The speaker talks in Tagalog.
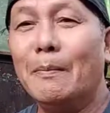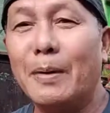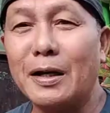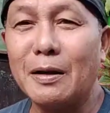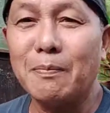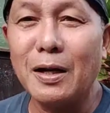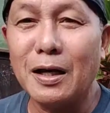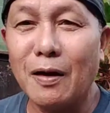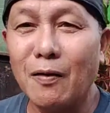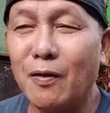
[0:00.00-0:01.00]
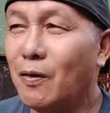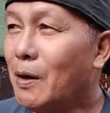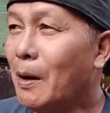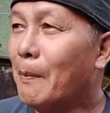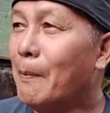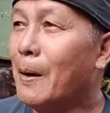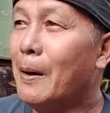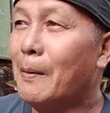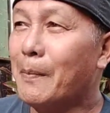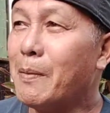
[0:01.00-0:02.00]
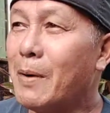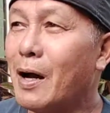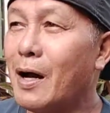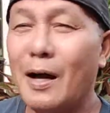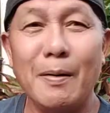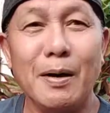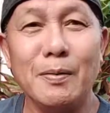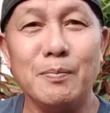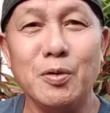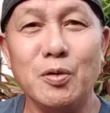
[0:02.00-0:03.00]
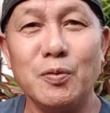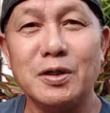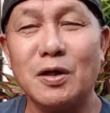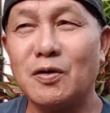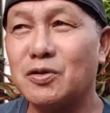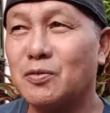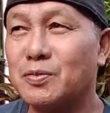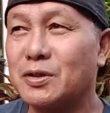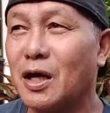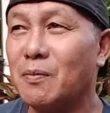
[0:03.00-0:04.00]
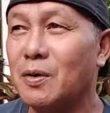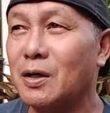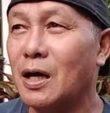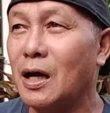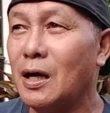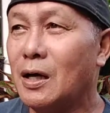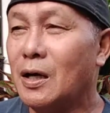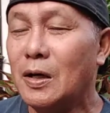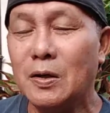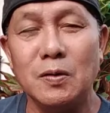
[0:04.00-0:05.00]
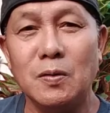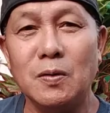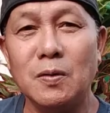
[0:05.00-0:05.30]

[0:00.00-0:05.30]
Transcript: Pag nag-vlog ako, may mga viewers ako, subscriber na yung